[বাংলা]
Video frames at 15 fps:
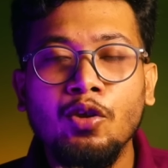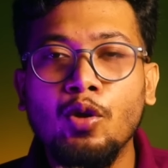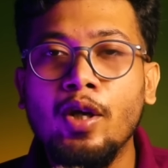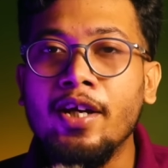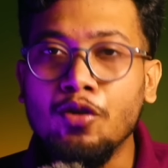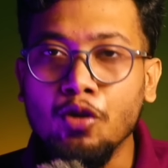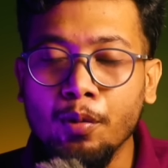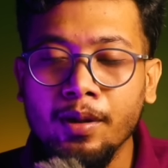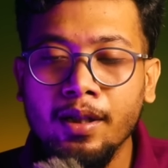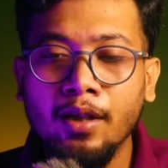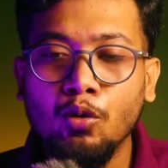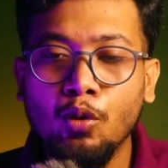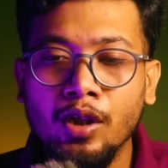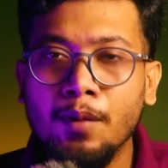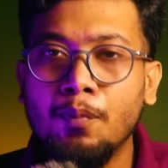তো এই ছবিটা
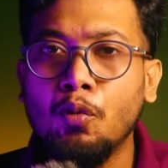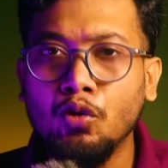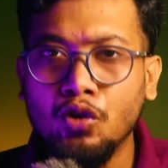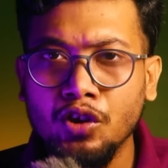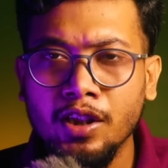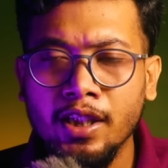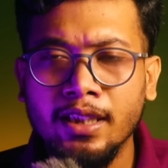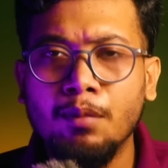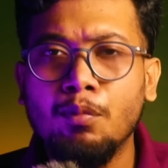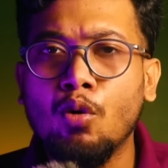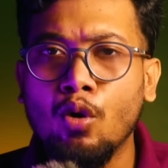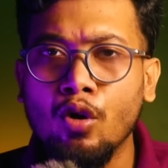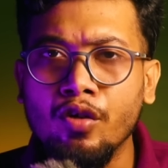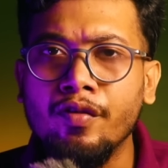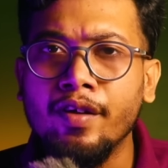দু হাজার পঁচিশের একটা
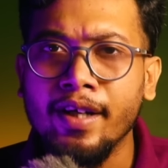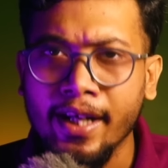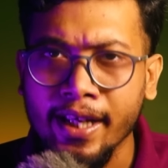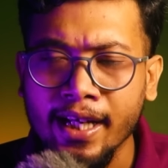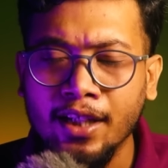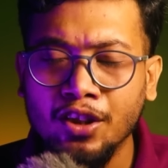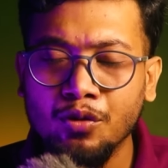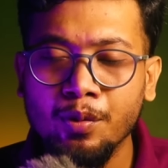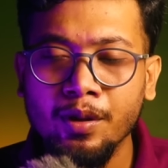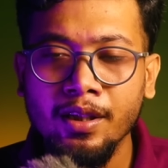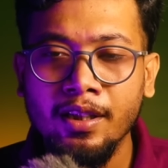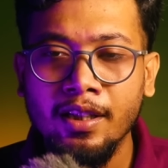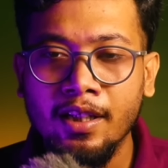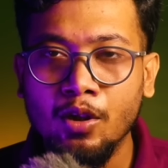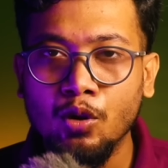বড় ইভেন্টেই আসবে
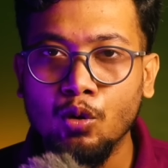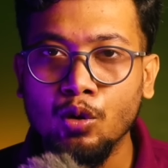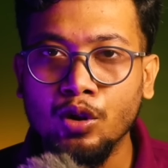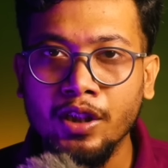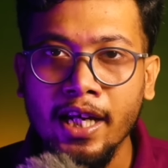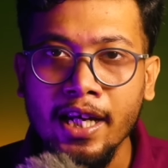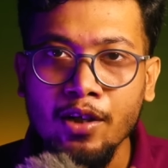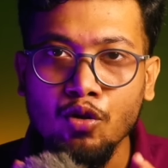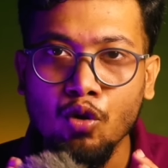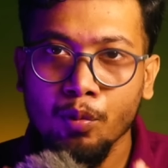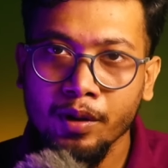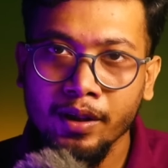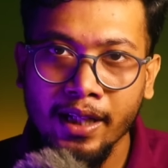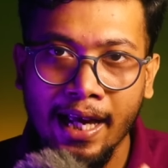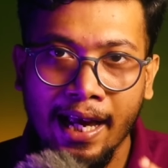তো সেই
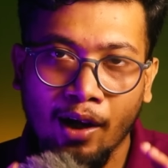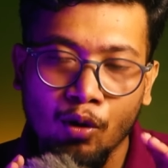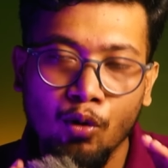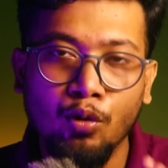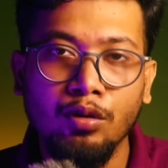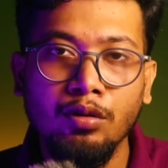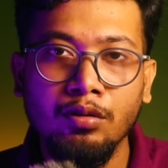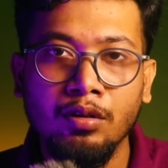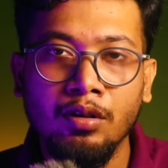ছবিটা এখন